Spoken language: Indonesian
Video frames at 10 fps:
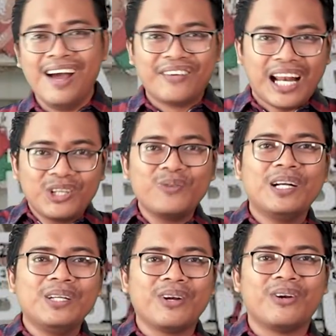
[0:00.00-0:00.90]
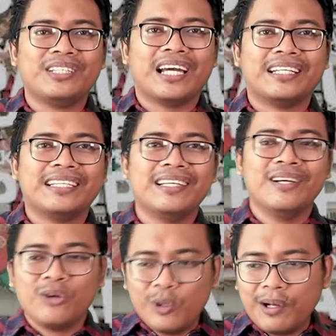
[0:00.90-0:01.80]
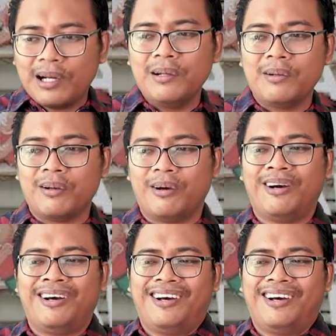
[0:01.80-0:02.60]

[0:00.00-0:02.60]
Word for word: Padahal gubernur loh dia ini, gubernur loh.